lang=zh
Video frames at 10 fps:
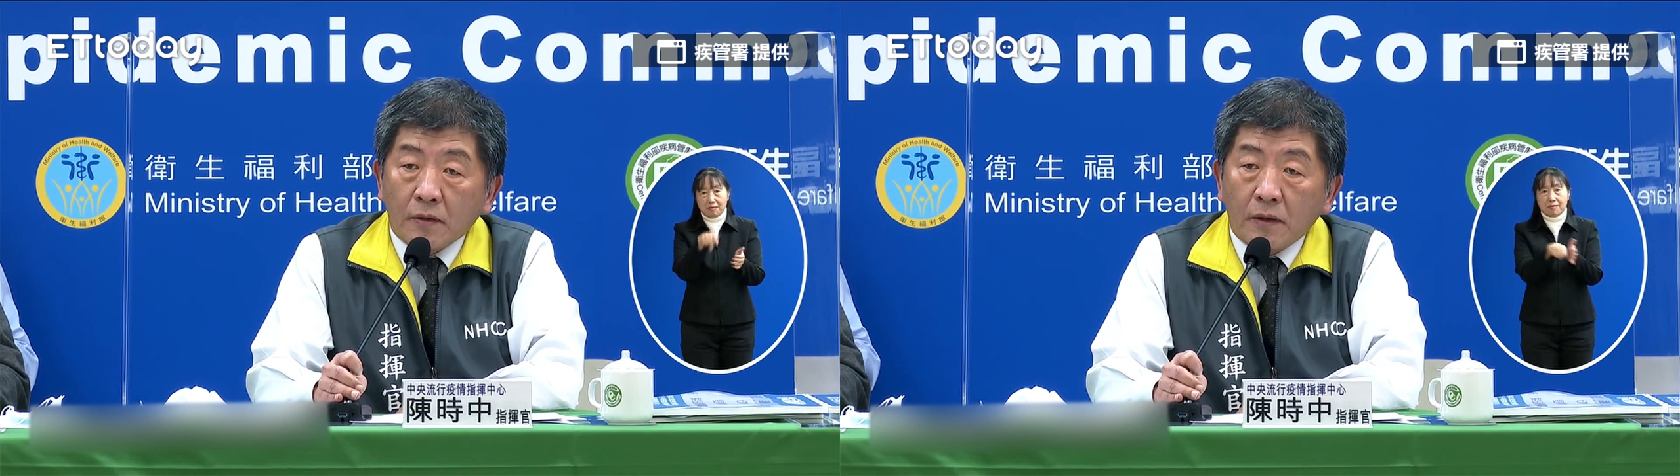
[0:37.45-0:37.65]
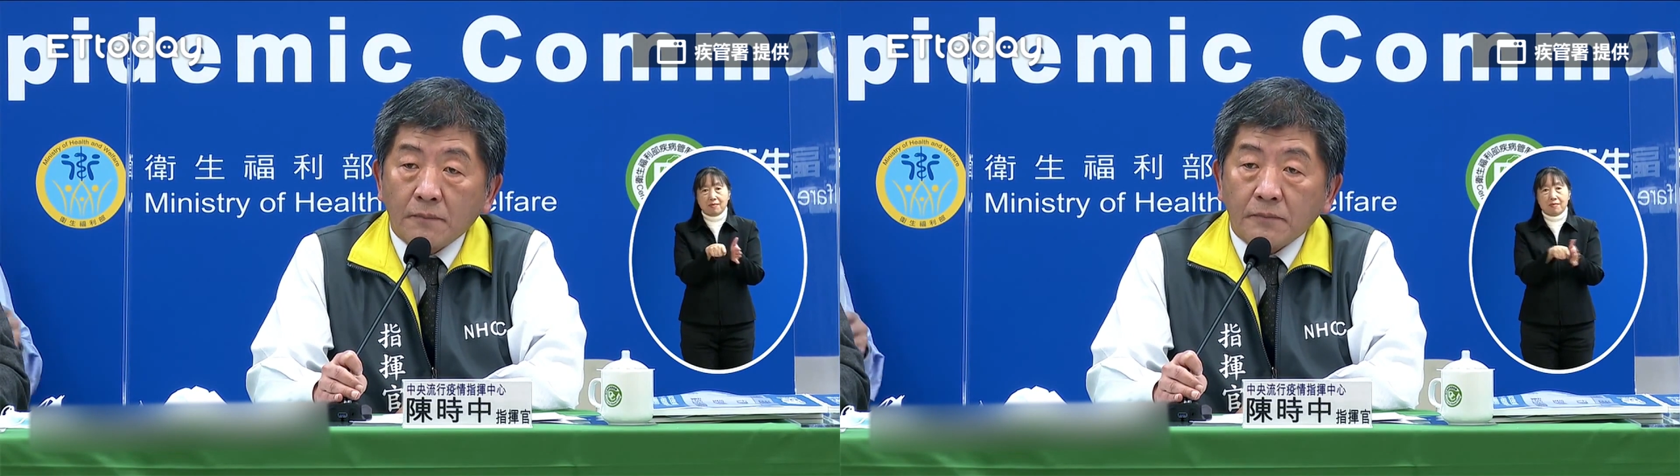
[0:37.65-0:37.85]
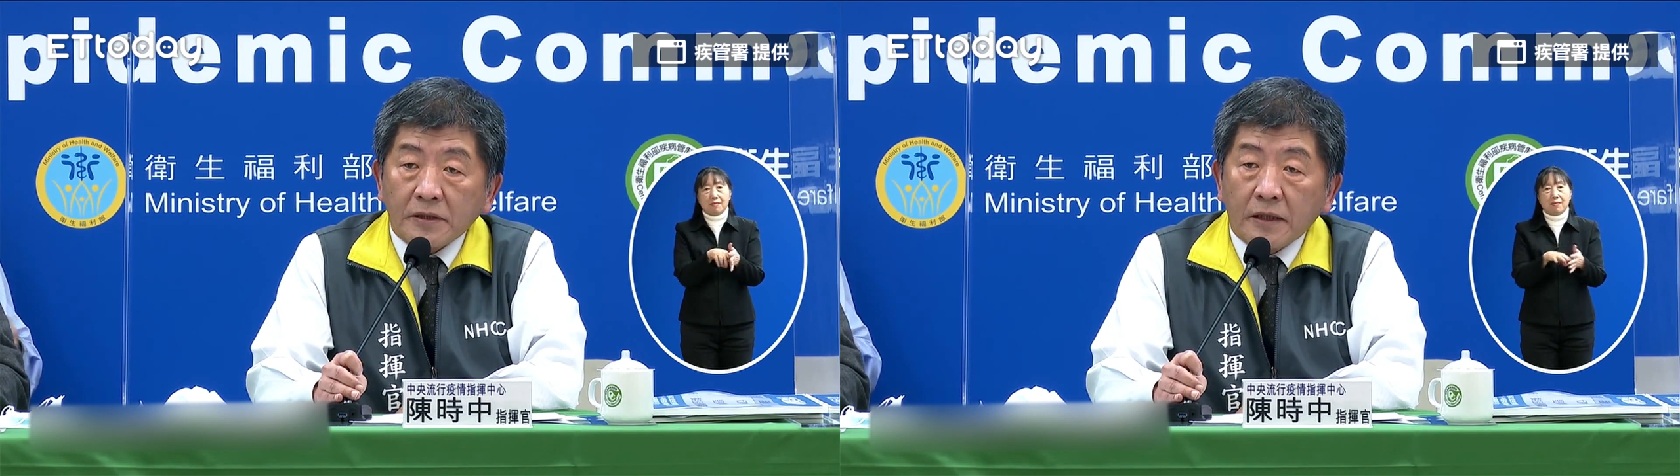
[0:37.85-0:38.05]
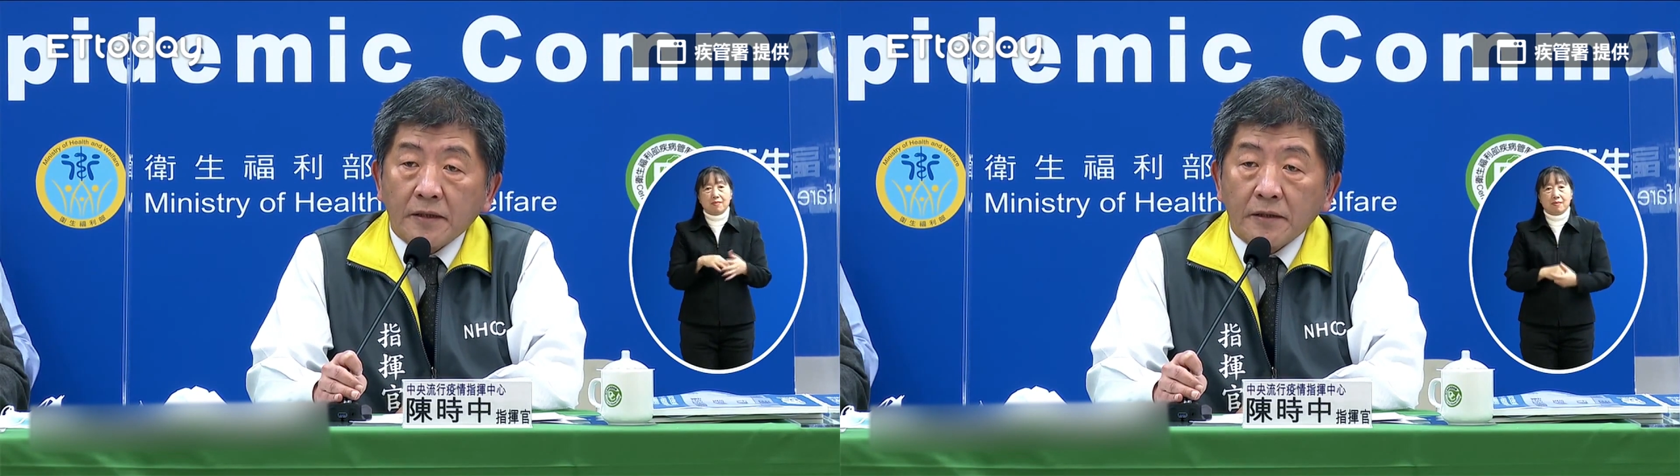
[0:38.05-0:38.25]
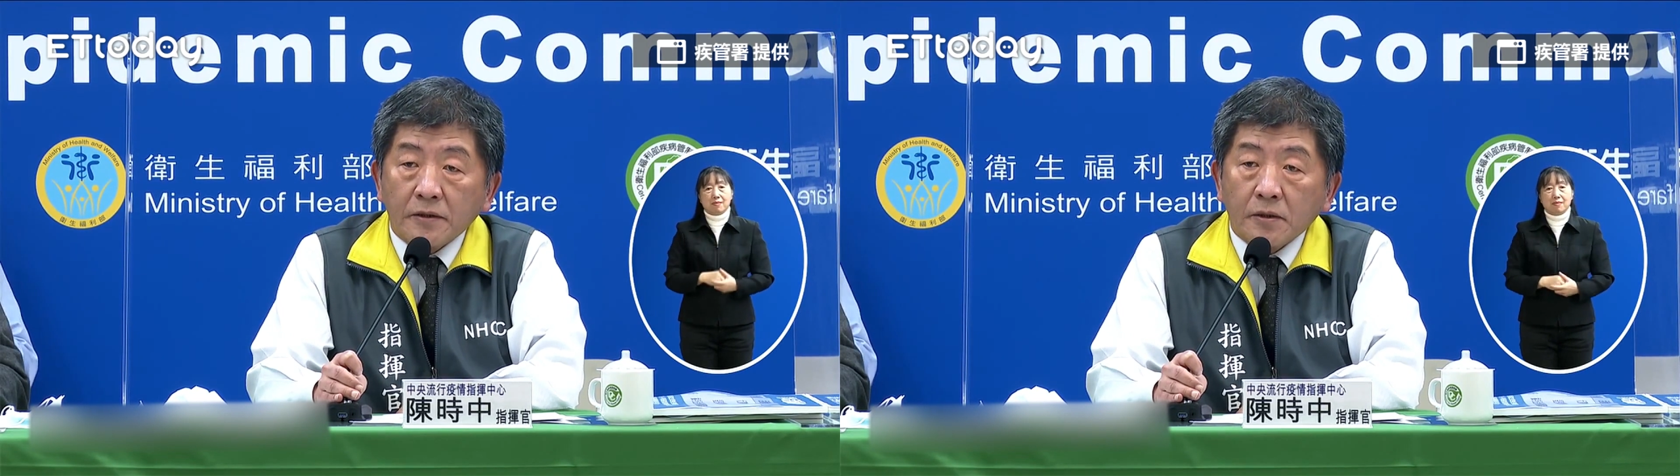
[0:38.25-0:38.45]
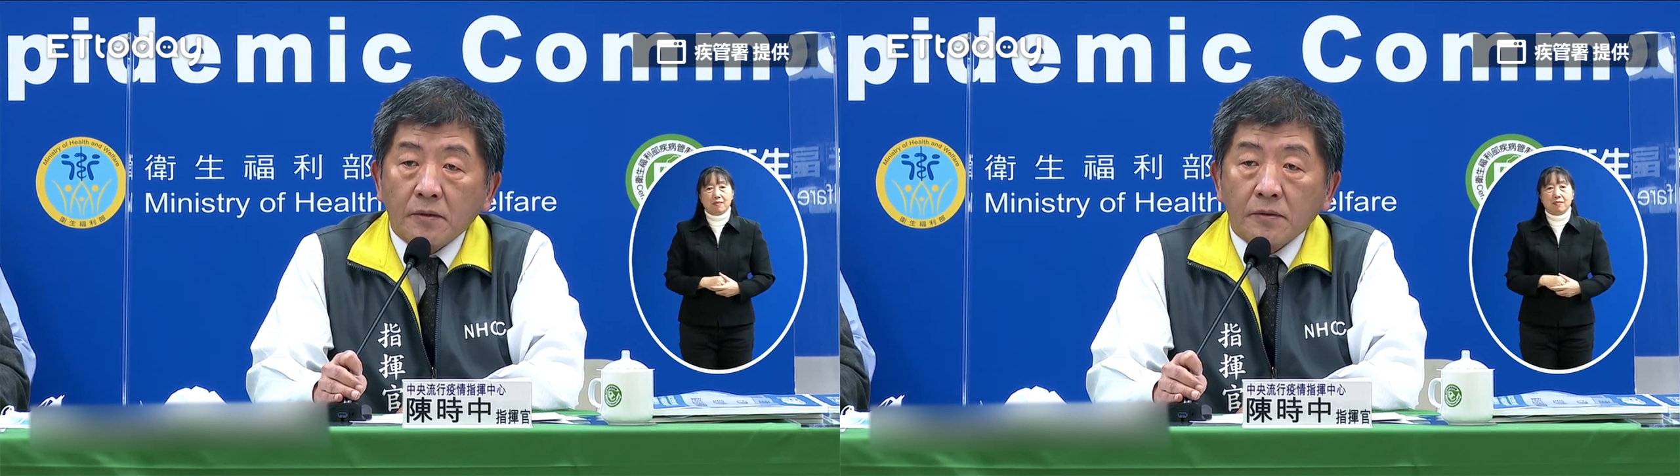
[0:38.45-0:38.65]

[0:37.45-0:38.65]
况比较严重，